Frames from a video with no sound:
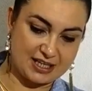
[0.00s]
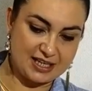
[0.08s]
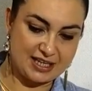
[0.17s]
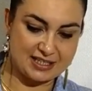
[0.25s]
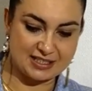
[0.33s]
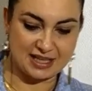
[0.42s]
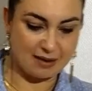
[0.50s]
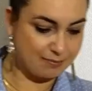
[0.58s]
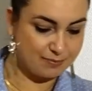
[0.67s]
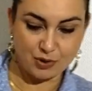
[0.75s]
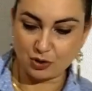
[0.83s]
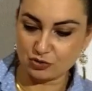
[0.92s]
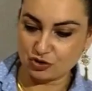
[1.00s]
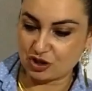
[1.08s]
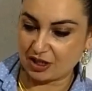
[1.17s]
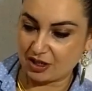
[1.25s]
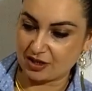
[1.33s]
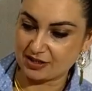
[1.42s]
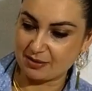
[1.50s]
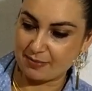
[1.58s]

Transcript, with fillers: E está prontinha a nossa